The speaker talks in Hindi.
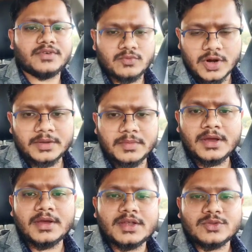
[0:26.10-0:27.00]
फेब्रुआरी
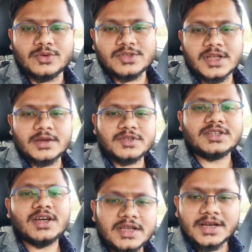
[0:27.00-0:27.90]
में तो इसके लिए आप
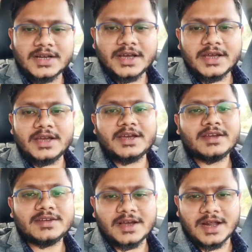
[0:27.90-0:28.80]
चिंता नहीं करना है
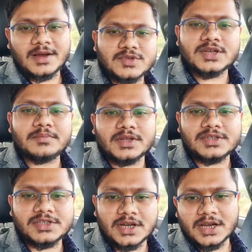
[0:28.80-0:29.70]
आराम से आप
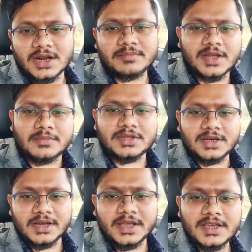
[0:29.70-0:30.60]
रजिस्टर अगर आपने अभी
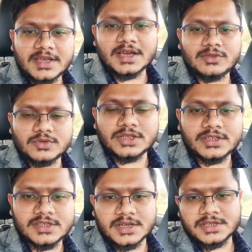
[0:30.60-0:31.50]
तक नहीं किया तो
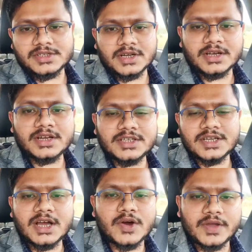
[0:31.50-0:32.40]
जल्दी से रजिस्टर कर
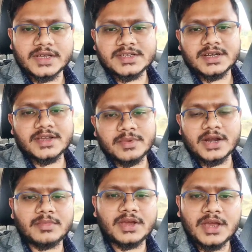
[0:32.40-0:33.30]
लीजिएगा और एनएक्सर के
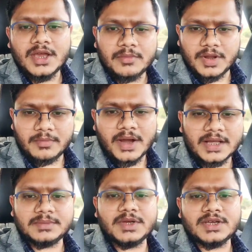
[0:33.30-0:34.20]
बारे में मैंने
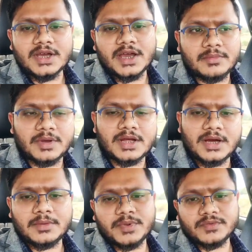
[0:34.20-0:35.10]
बात भी किया है
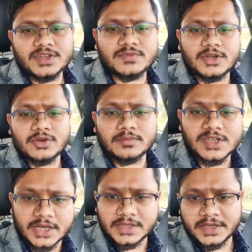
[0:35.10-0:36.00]
मेरा आप प्रीवियस वीडियो
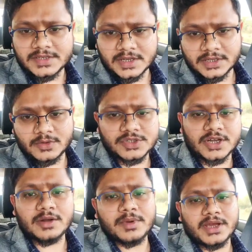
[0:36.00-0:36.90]
आप जाके देख सकते हो
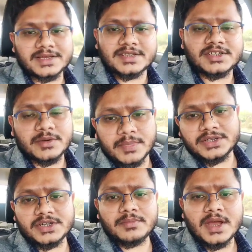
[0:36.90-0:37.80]
चैनल पर कैसे स्टेप
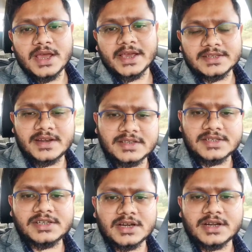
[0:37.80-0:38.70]
बाय स्टेप कैसे
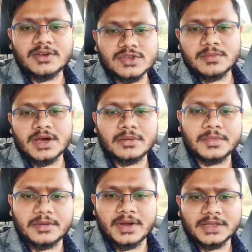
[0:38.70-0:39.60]
रजिस्टर करना है उसके बारे
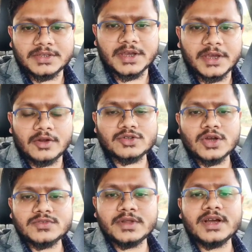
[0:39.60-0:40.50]
में मैंने बात किया है और
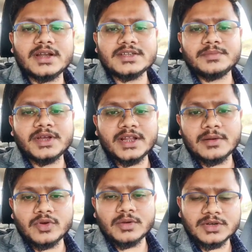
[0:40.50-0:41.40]
चॉइस फिल करने से
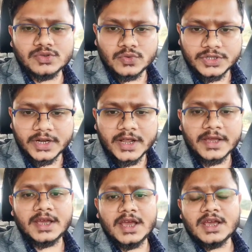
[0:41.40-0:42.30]
पहले आपको एक बार सोच लेना
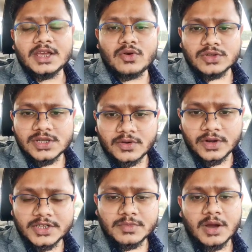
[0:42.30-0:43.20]
है कि कौन सा
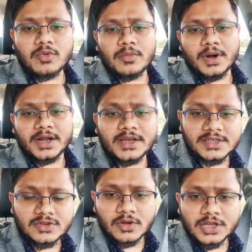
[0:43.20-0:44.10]
कॉलेज में आपको पढ़ना
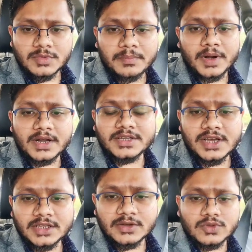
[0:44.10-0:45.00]
है जिस कॉलेज में आप पढ़ना
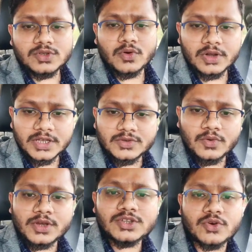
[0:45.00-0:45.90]
चाहते हो उस कॉलेज
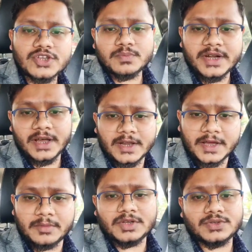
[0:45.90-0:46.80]
को ही चॉइस में
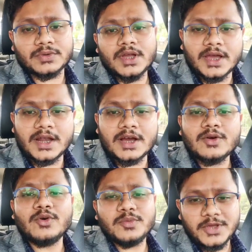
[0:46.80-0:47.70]
डालना है बच्चों है ना
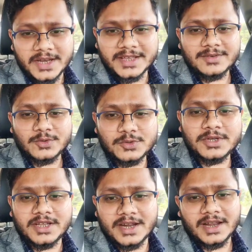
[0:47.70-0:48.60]
कोई भी नहीं कुछ
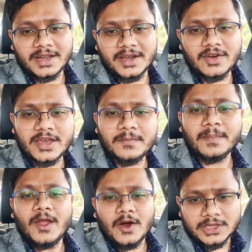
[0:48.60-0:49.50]
भी नहीं डालना है ओके
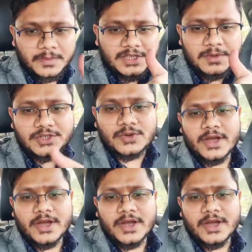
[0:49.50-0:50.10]
ऑल द बेस्ट बच्चों